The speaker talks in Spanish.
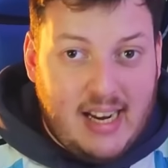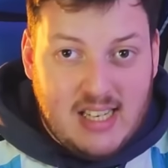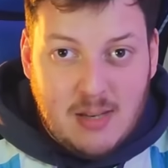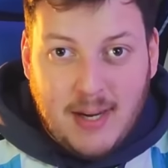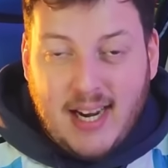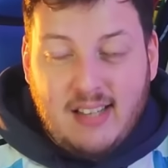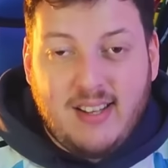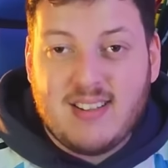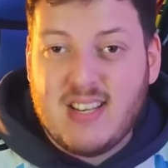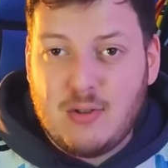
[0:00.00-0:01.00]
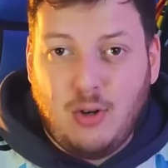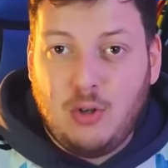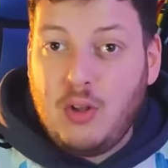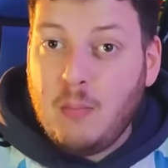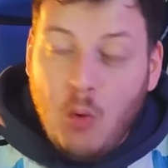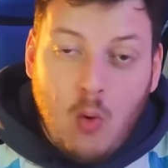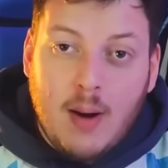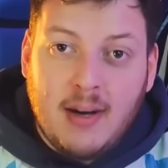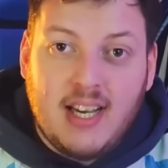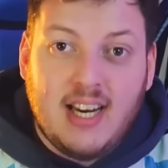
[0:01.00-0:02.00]
Alexis McAllister se soltó de muy
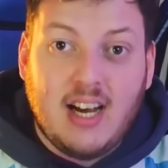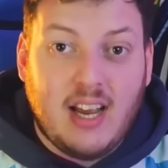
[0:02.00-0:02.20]
buena manera,